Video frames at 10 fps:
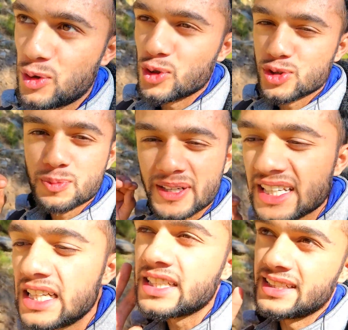
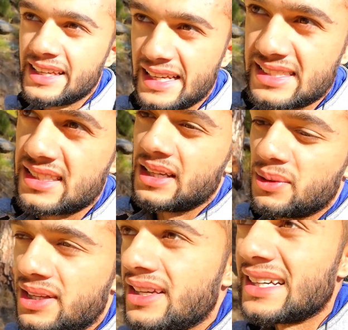हॉस्पिटलिटी नेक्स्ट
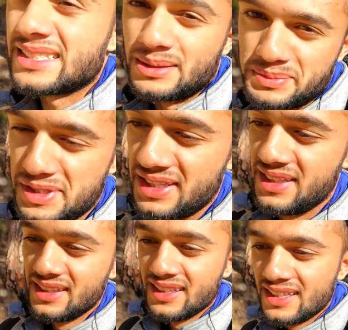लेवल है कसम से
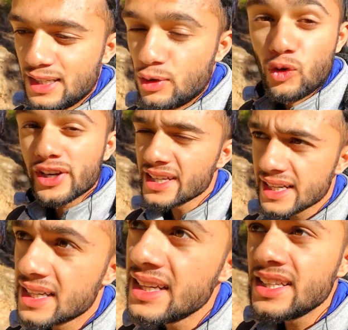वो कह
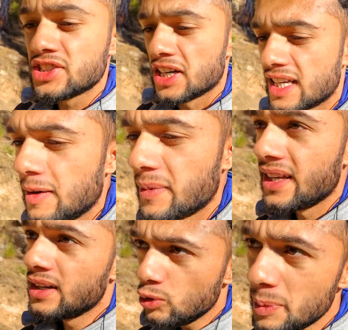रहे कि नहीं जाना
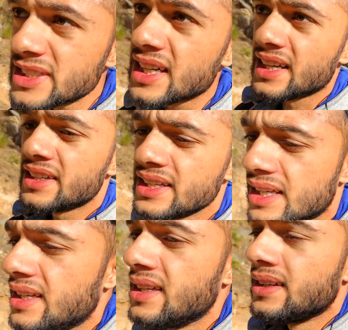आपने ऊपर जा रहे
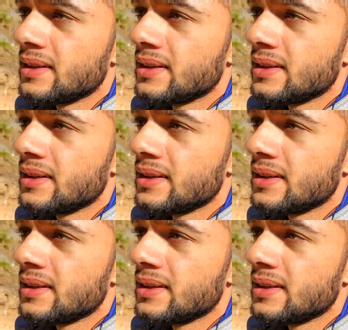ठीक है